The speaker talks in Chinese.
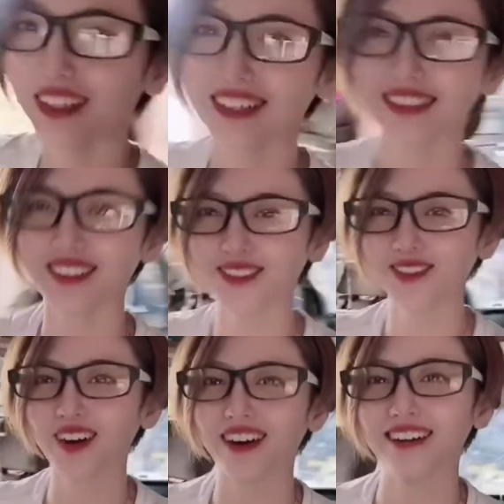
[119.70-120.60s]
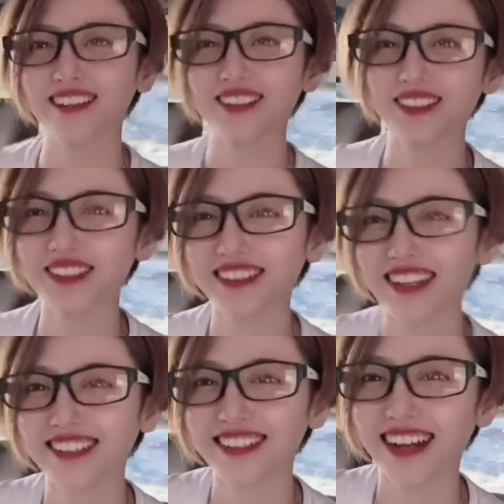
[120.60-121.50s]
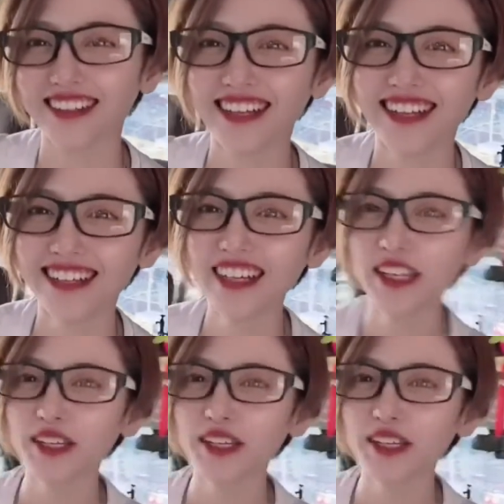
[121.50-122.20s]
蜘蛛网啊，这真是大自然的。因